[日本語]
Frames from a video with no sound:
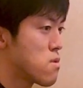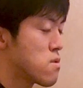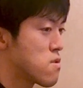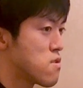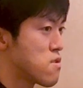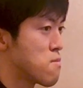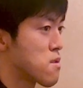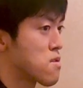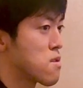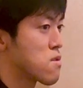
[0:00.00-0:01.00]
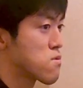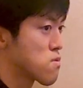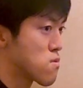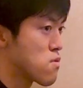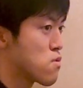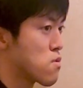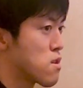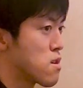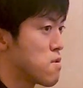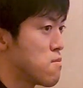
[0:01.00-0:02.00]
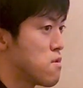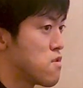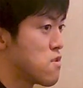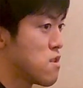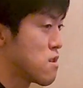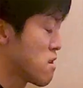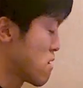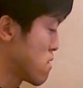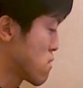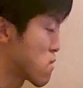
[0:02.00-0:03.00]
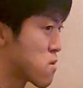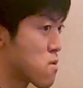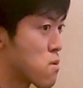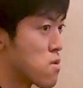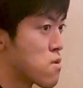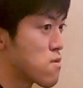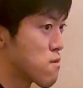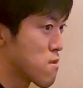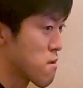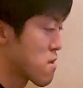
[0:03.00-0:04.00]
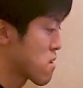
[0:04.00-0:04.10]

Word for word: 静まっていくようなイメージで演奏するといいと思います。